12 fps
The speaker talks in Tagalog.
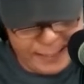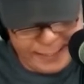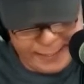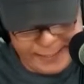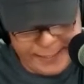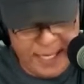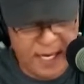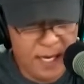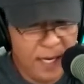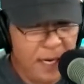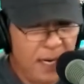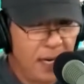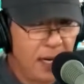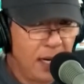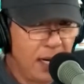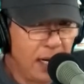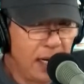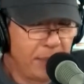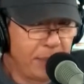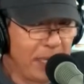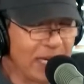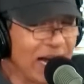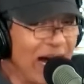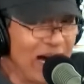na uh,
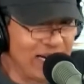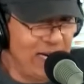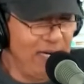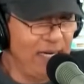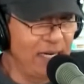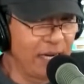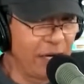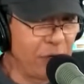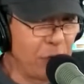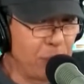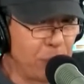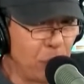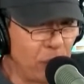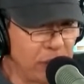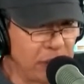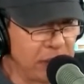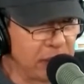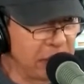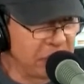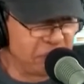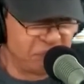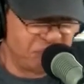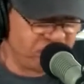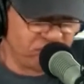pinag-aaralan ng inyo pong um,
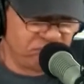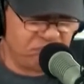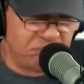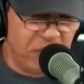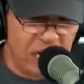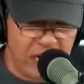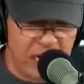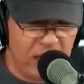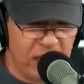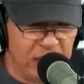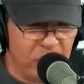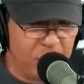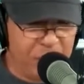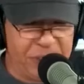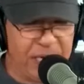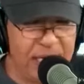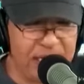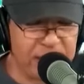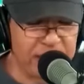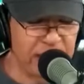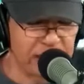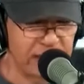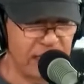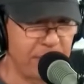mga uh, ah, opisyalis
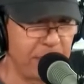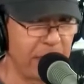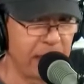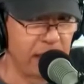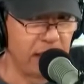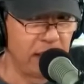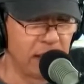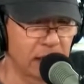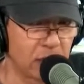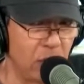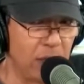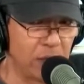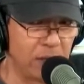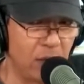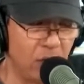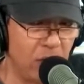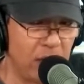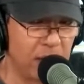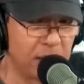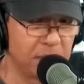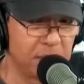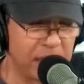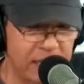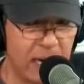dyan sa DepEd Apo. kung ano na ho
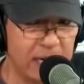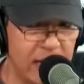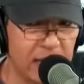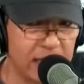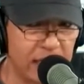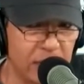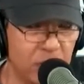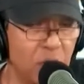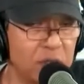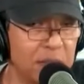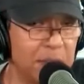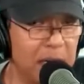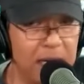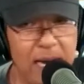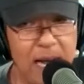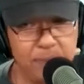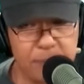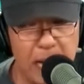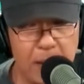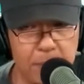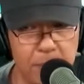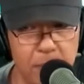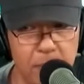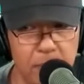ang mangyayari doon sa mga
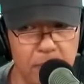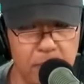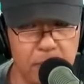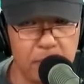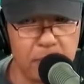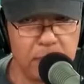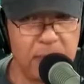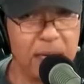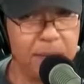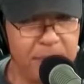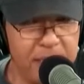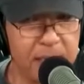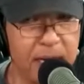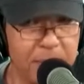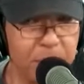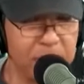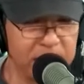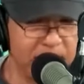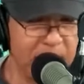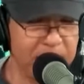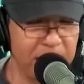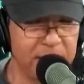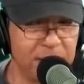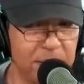laptop na ibinigay po ng
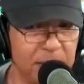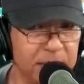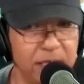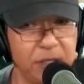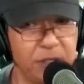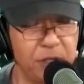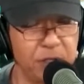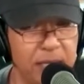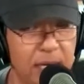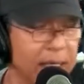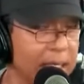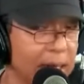DepEd sa mga teachers na ang